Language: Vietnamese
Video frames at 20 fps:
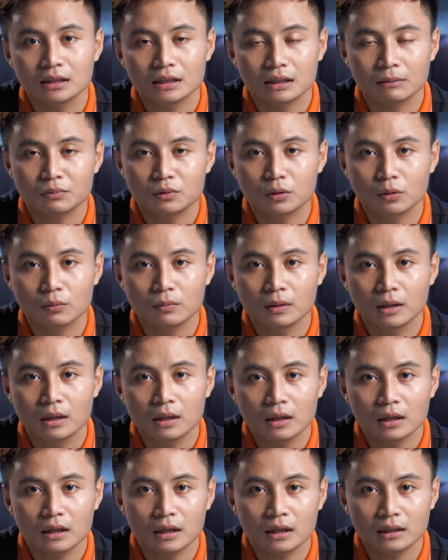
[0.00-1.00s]
tập trung
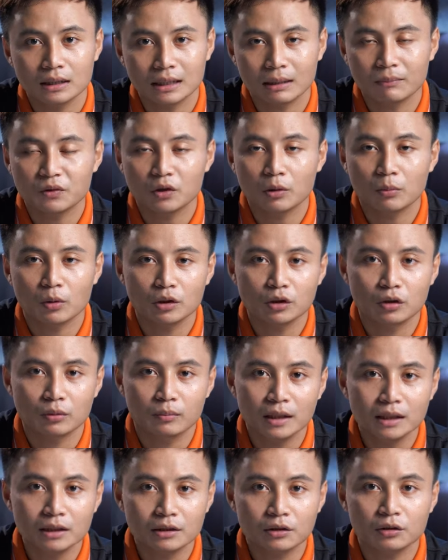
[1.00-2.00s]
à, cảm cho mọi người
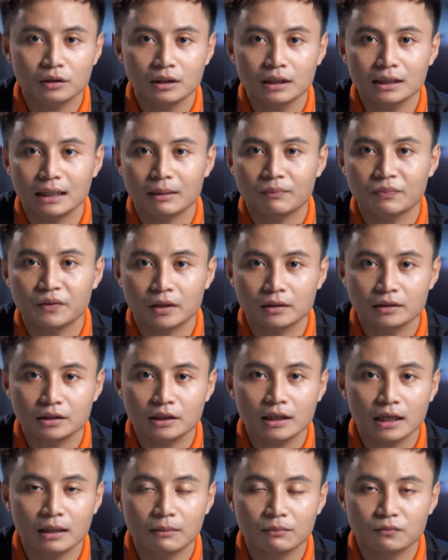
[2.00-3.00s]
biết được cái cảm nhận
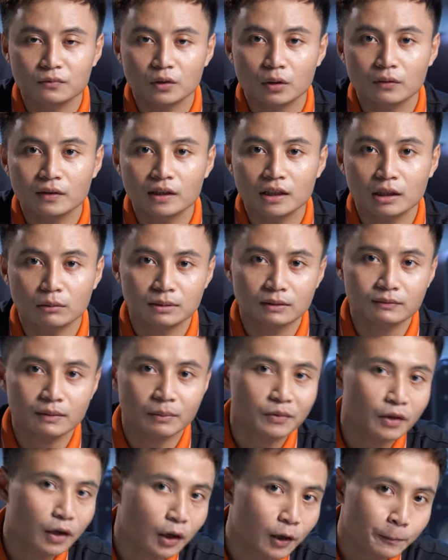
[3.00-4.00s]
chất âm đối với dòng sản
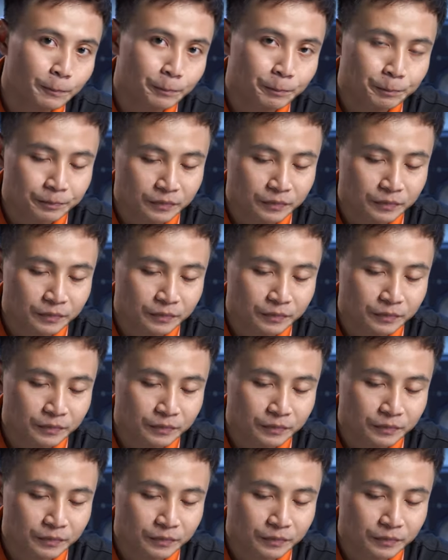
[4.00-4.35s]
phẩm đó